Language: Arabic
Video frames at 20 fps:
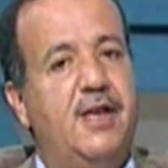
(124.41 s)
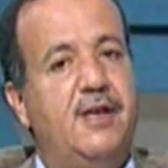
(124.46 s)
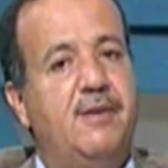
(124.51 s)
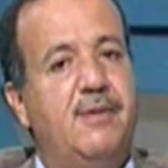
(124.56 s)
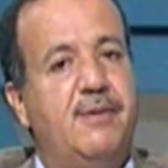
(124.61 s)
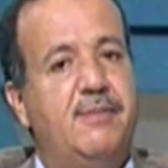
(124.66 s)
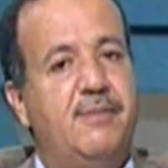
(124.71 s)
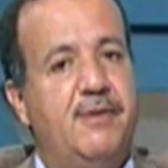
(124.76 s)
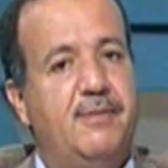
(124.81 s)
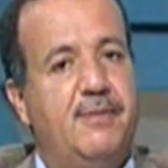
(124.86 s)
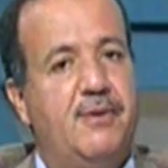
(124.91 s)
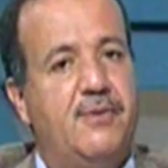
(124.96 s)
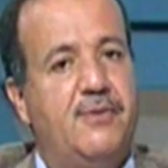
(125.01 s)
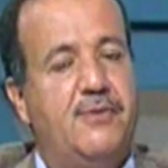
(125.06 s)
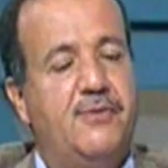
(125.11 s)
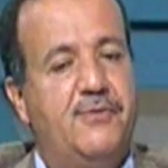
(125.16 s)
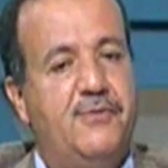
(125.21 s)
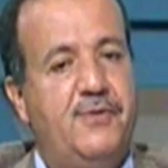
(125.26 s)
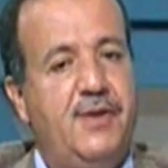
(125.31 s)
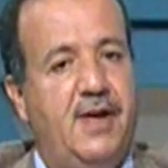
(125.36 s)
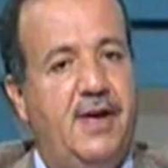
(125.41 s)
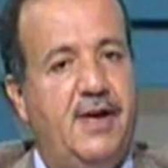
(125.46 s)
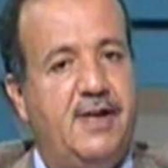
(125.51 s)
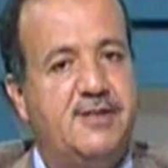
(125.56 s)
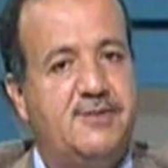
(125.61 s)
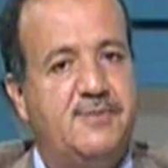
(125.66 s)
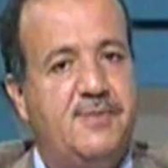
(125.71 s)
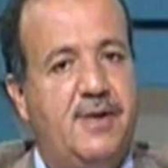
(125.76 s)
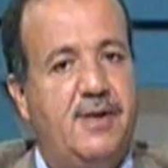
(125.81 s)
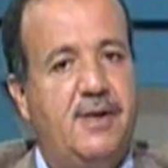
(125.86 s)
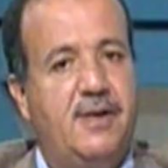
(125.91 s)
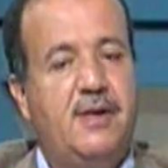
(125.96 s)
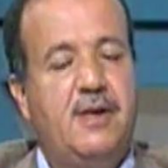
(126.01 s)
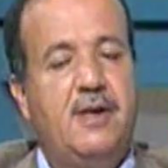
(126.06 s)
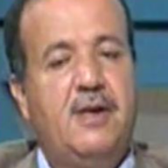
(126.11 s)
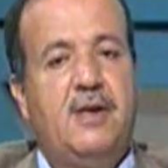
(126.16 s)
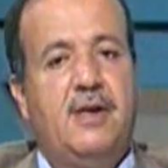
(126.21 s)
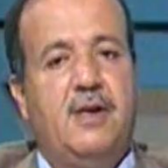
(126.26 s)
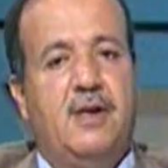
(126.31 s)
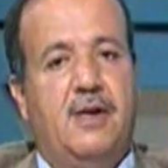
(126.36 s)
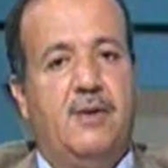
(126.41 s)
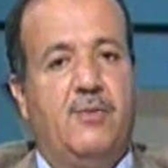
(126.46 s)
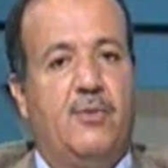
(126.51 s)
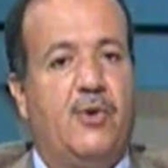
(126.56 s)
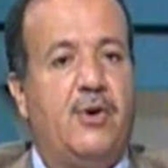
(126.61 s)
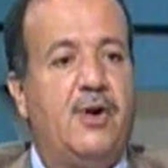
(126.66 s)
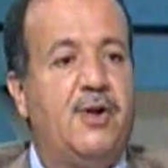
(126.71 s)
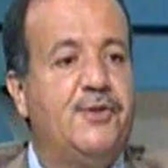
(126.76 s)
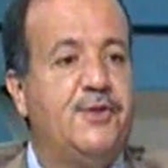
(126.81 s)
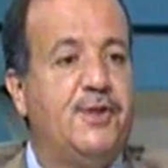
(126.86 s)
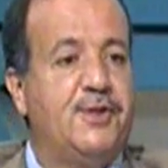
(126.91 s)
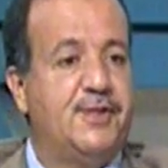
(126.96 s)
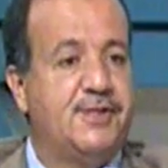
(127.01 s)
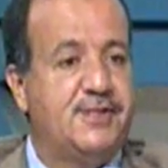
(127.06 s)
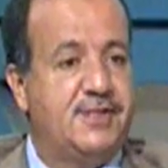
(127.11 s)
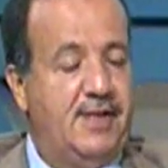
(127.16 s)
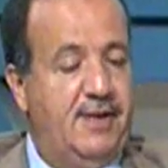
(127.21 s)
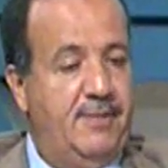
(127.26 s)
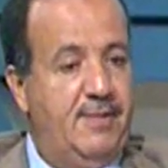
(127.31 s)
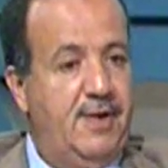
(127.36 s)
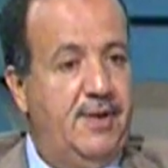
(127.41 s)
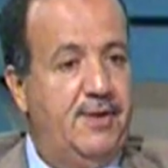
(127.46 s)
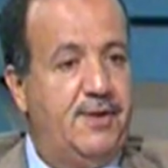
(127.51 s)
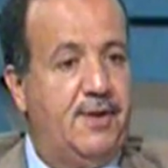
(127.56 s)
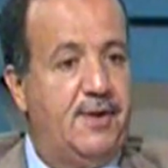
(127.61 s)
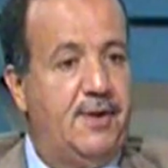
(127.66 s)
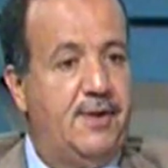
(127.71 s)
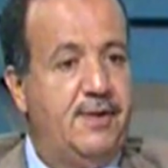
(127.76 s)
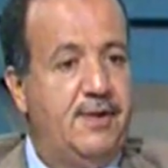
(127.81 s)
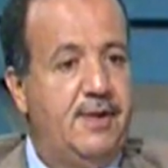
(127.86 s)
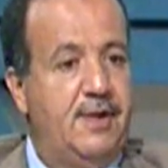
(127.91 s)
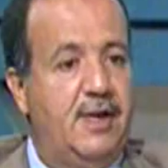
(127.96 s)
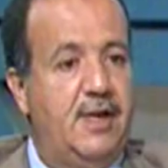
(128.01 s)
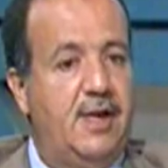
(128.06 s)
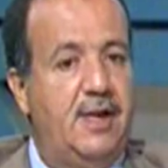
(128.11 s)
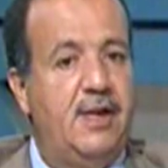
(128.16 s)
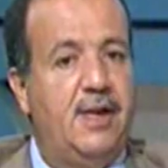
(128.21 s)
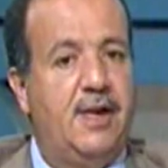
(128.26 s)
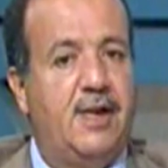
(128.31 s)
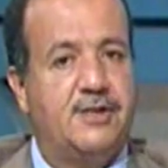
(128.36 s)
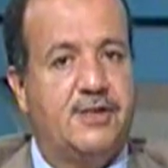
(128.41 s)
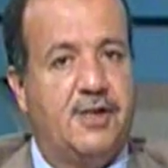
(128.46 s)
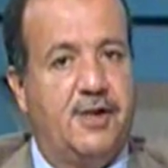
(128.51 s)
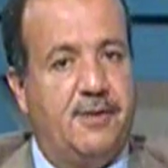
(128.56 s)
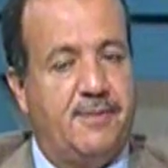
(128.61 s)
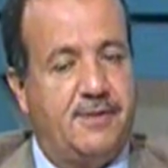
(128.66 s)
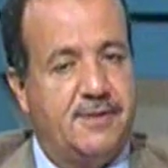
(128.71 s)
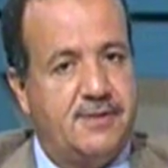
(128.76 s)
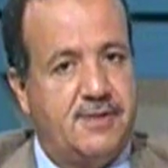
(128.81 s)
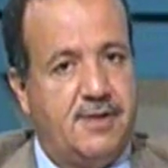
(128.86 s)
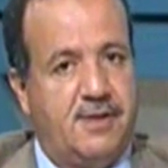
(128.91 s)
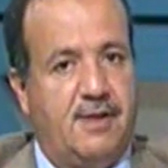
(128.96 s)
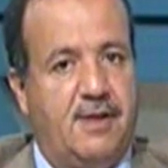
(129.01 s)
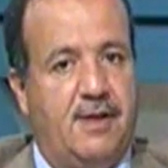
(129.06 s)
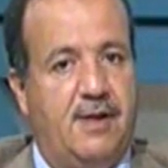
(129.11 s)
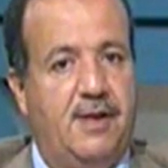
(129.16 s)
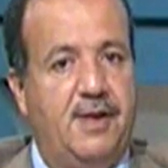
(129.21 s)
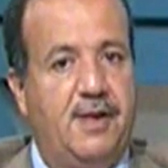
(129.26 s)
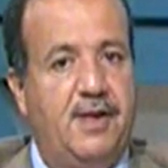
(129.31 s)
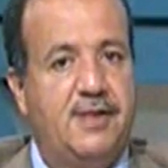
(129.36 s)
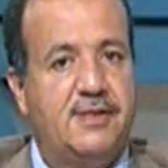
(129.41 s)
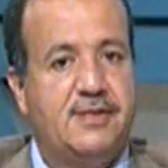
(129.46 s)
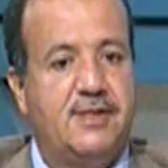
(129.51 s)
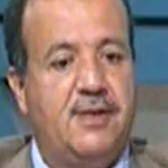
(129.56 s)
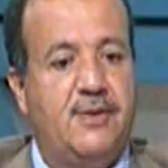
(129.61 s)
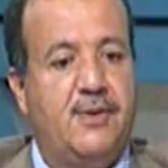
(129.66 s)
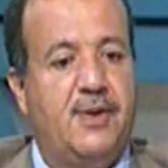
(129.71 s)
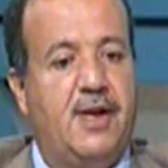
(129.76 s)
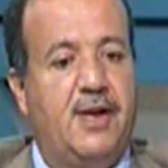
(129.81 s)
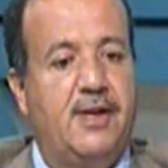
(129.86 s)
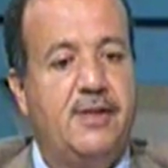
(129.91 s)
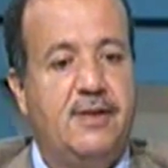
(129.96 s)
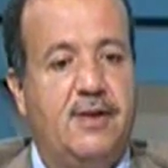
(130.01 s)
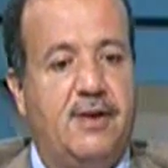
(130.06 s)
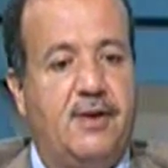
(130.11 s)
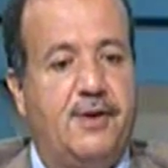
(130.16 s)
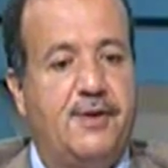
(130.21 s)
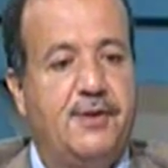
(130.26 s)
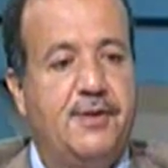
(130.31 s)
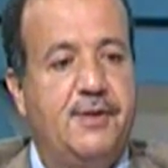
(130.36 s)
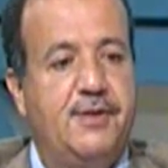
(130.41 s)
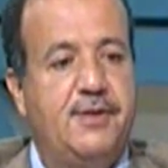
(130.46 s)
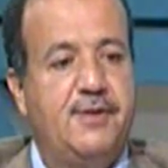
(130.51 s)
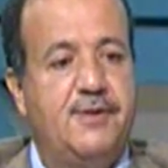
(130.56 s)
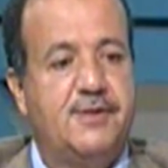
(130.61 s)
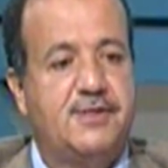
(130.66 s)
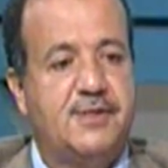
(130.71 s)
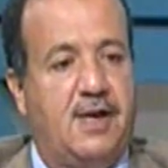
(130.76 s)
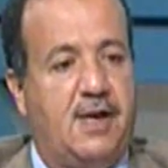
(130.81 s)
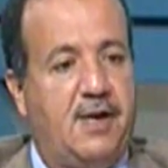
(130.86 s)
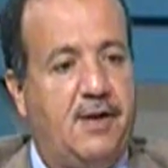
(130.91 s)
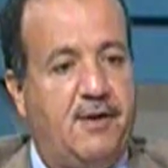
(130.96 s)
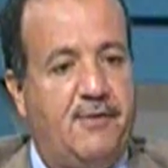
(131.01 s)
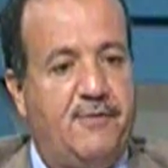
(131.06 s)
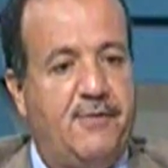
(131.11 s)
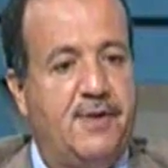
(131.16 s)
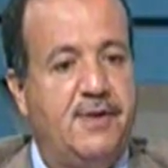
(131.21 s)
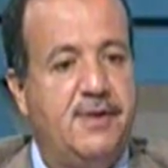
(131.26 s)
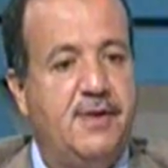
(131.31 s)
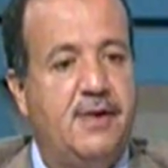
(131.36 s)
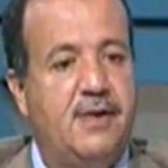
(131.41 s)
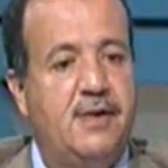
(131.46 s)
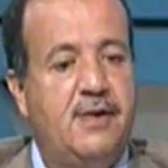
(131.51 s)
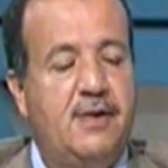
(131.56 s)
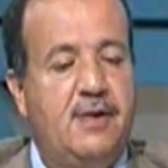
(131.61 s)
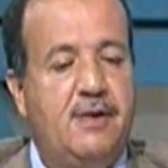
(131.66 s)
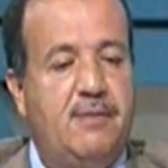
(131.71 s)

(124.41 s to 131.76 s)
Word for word: يعني دايما بيبقى يكون في حاجه اسمها مخطط استعمالات اراضي خلينا عشان نبسطها للناس لو انا عندي الارض دي صحراء فاضيه